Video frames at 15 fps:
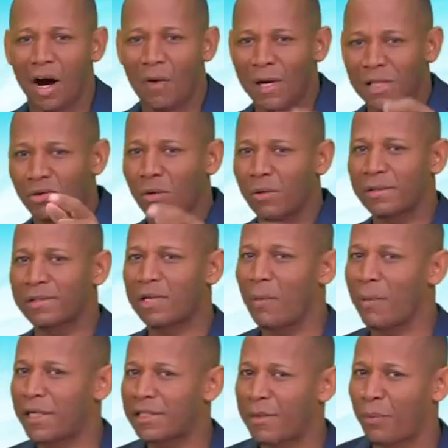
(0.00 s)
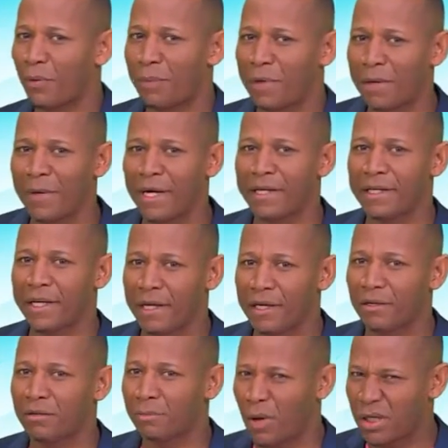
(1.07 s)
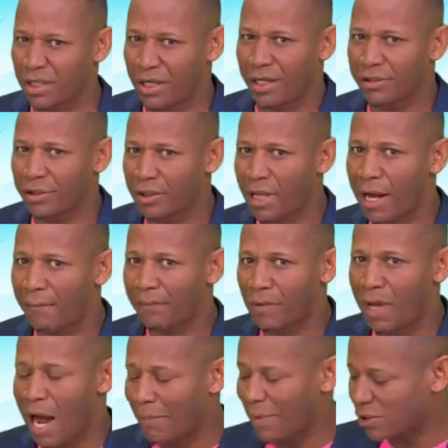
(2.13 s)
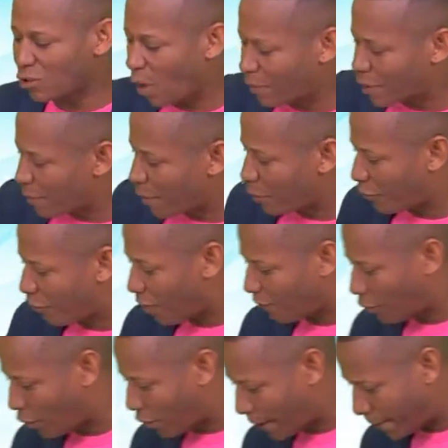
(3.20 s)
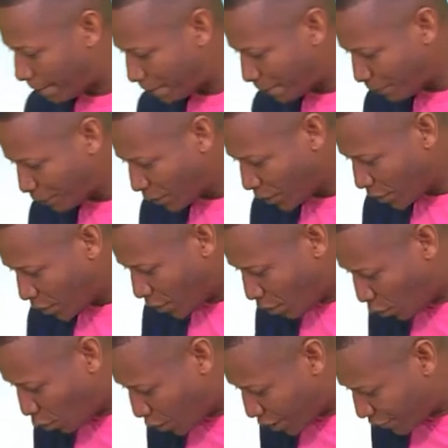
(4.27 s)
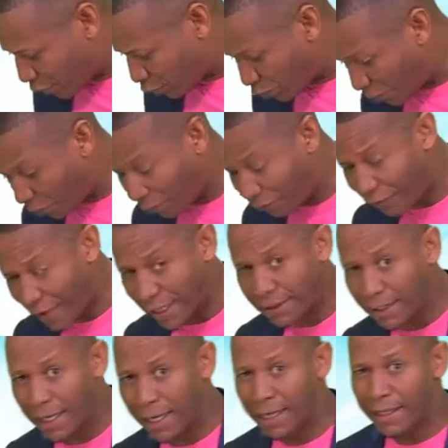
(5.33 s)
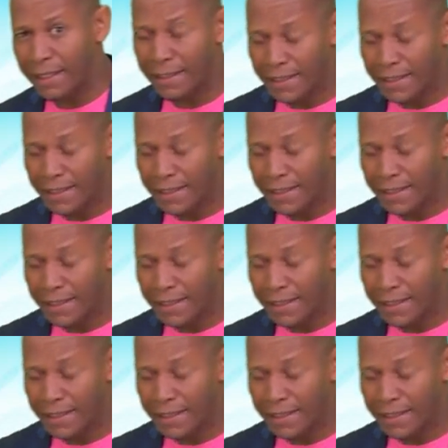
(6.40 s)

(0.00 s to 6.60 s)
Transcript: Há uma solução para esse problema aí, querido. Pode acreditar. Abra sua Bíblia, por favor, no livro do profeta